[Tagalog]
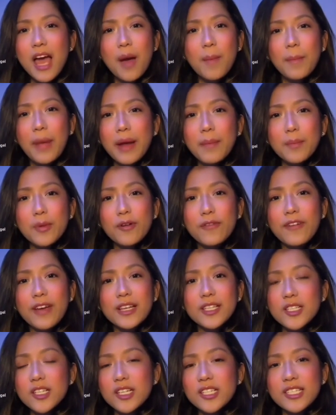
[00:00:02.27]
my
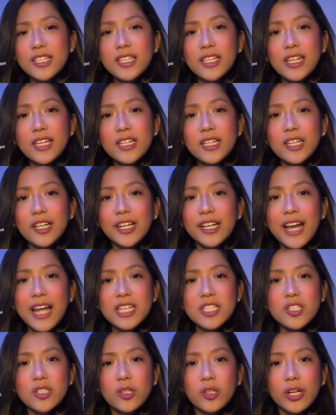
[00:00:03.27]
professors in
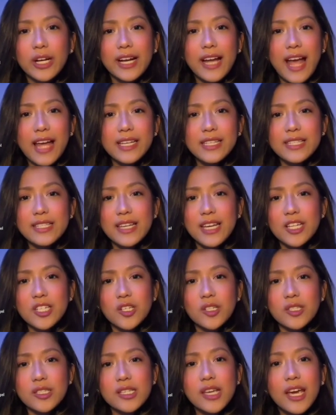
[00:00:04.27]
international
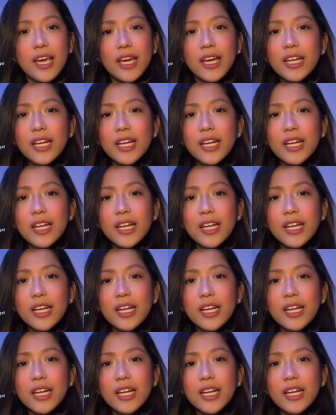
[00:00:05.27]
organizations,